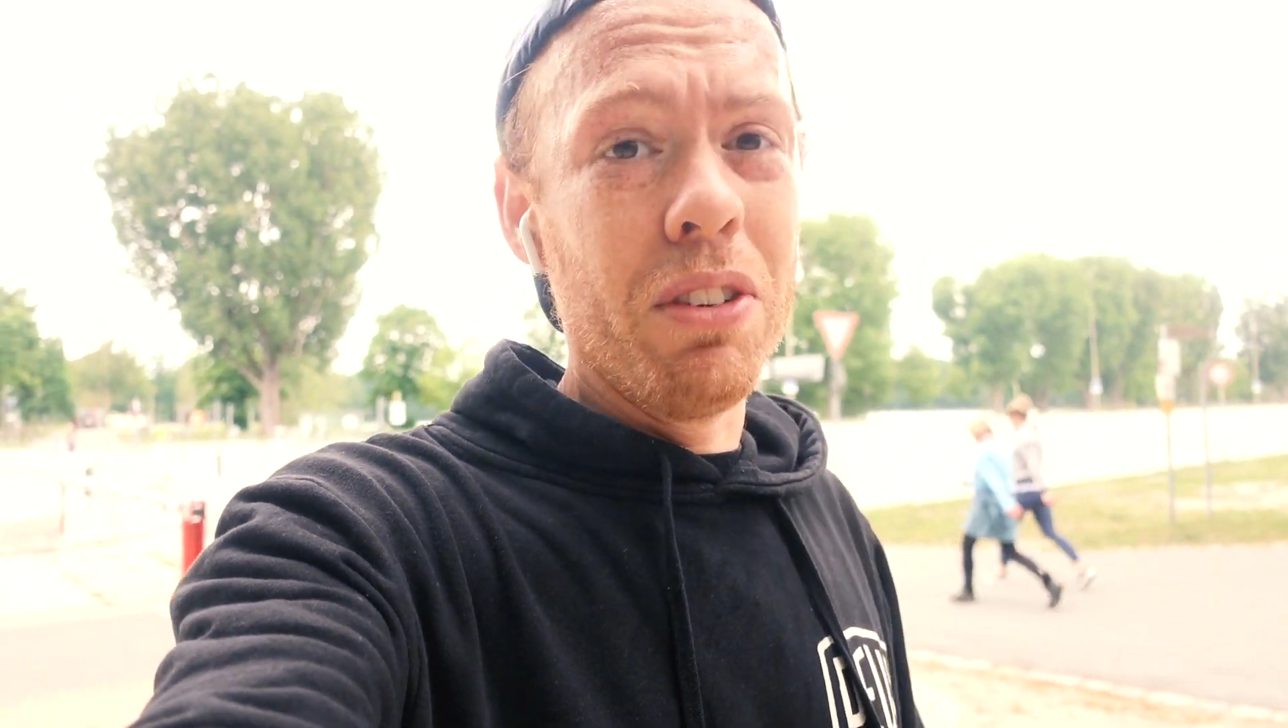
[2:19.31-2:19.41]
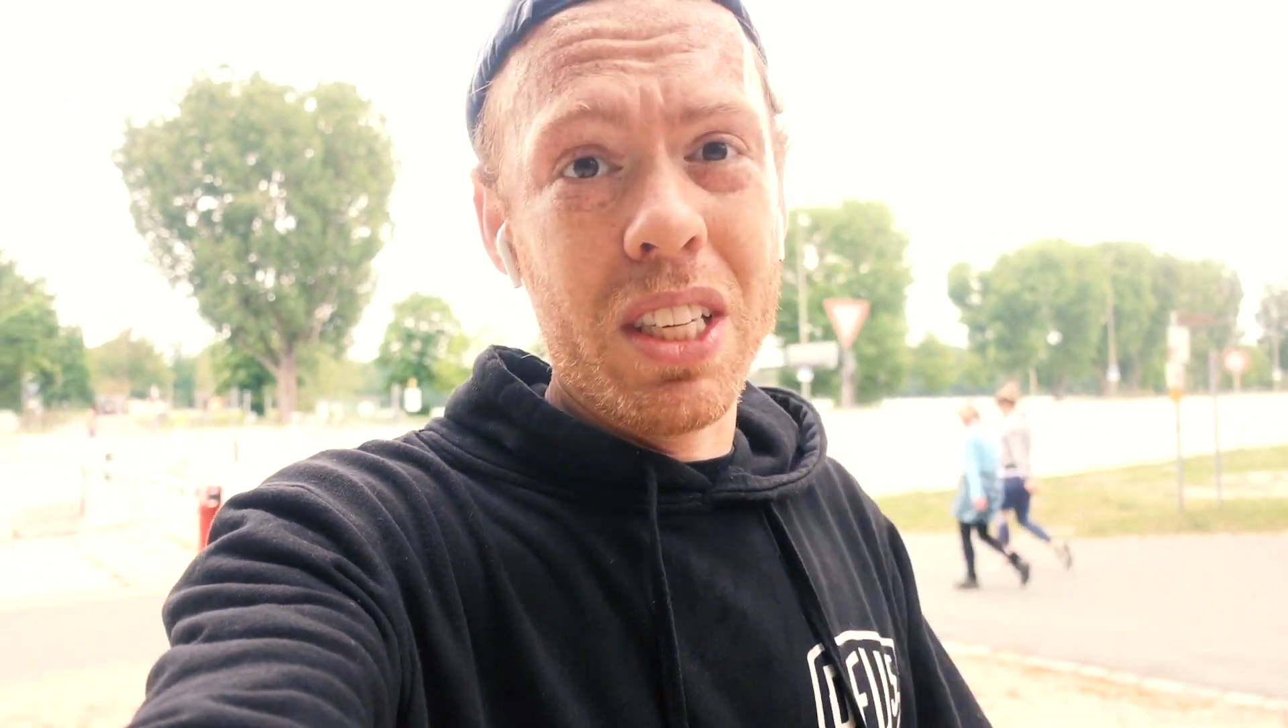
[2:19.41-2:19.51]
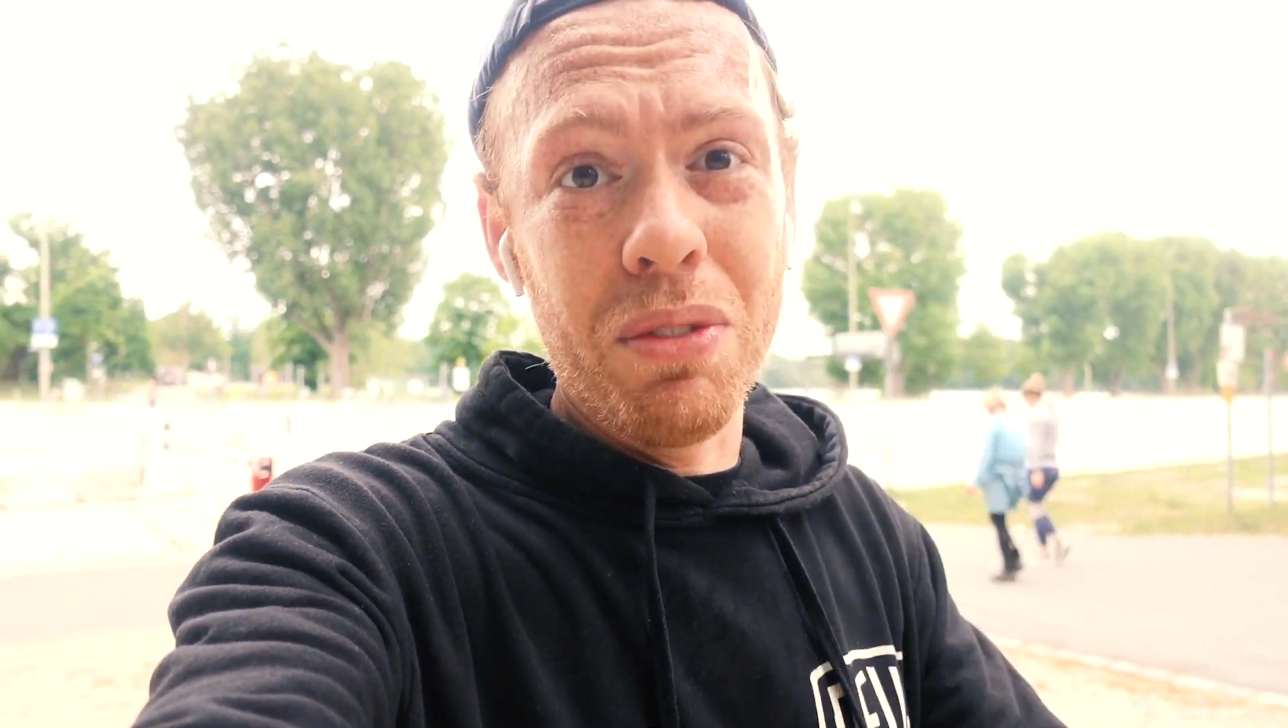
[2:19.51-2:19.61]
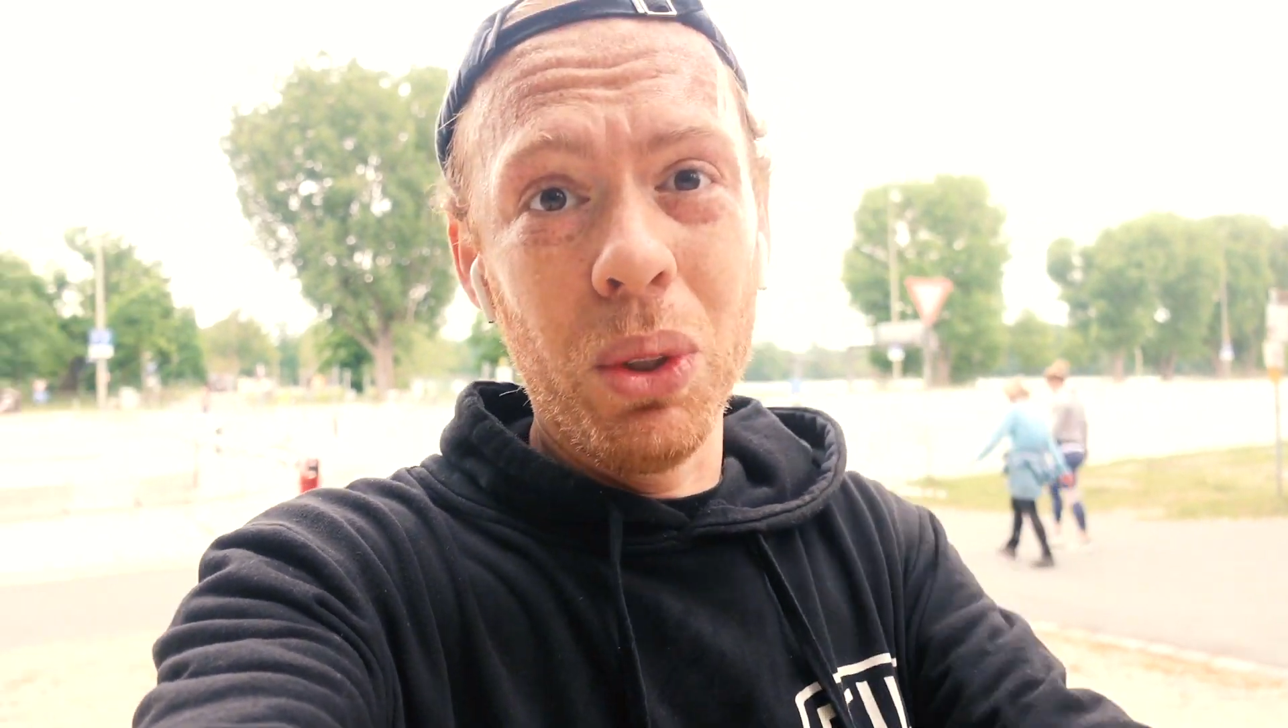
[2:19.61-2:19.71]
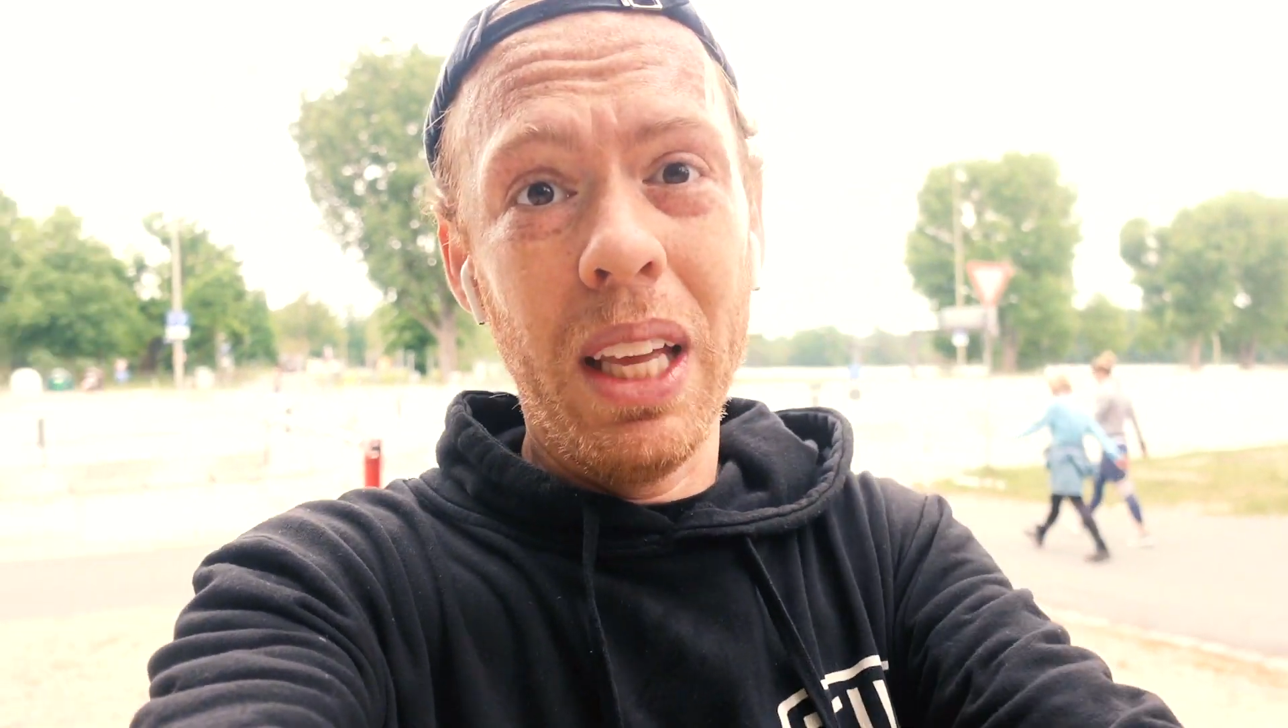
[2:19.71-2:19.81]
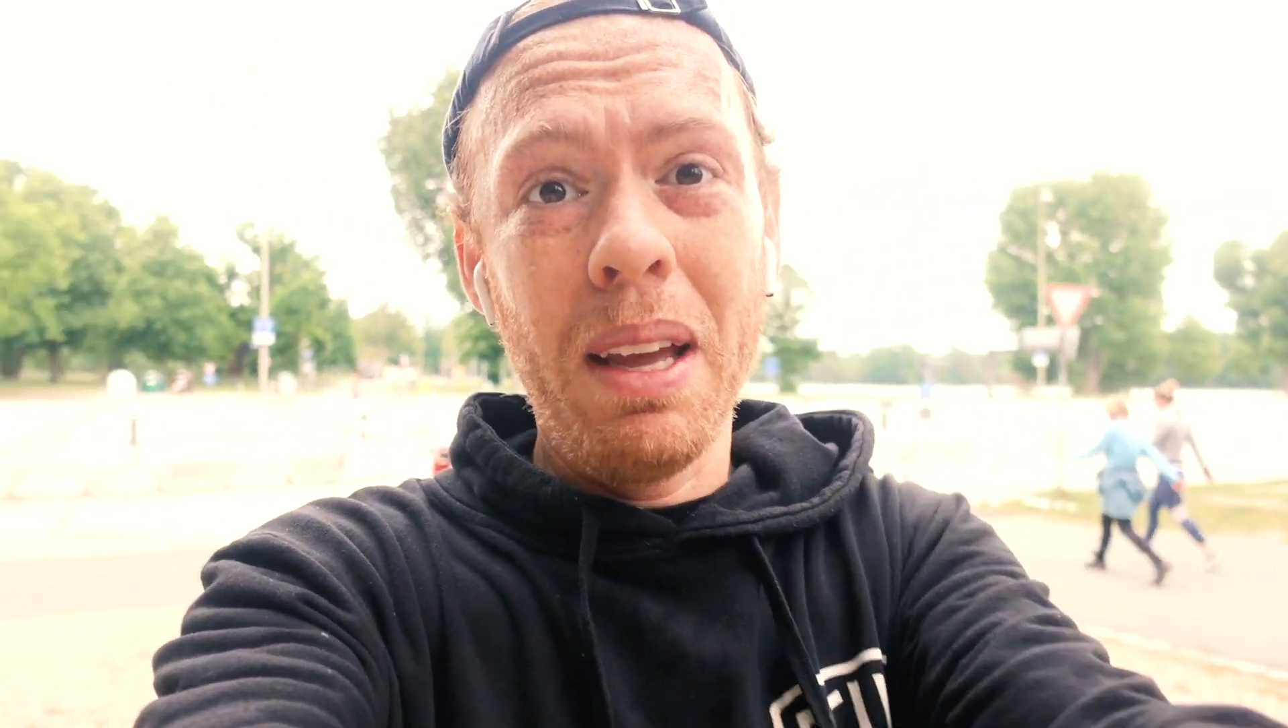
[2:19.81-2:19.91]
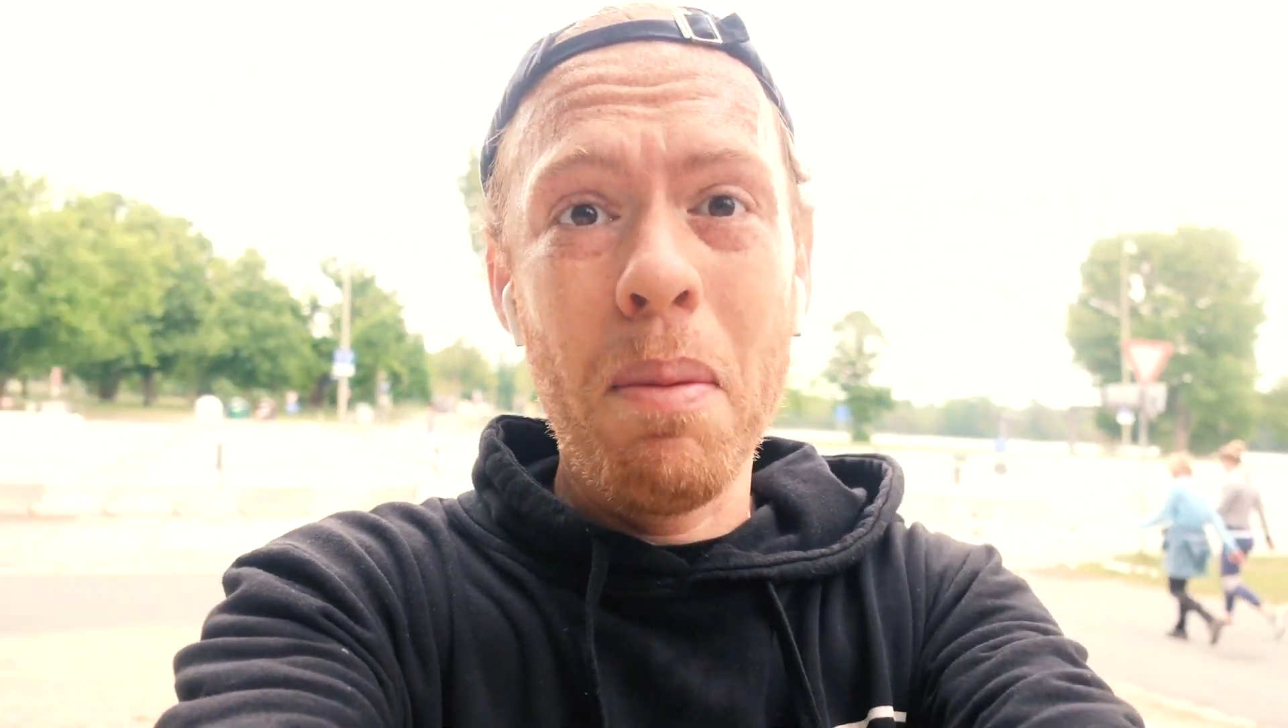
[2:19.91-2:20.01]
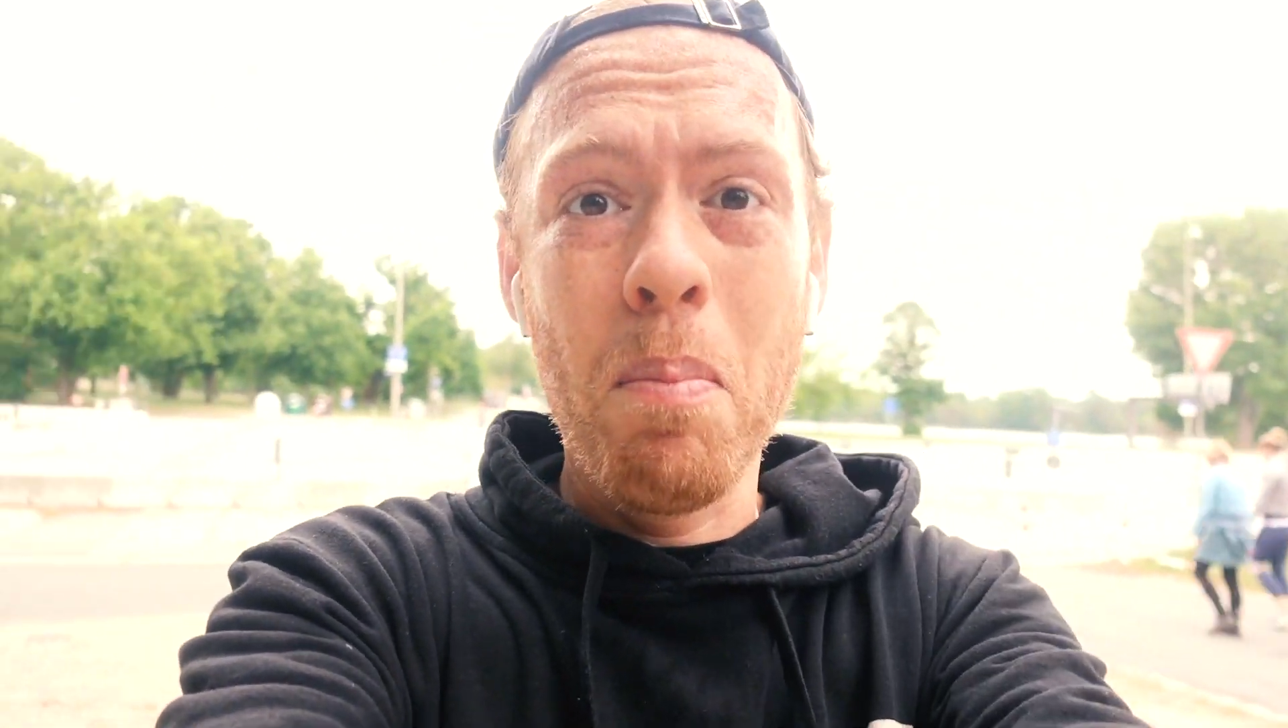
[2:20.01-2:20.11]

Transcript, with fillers: vocês vão ter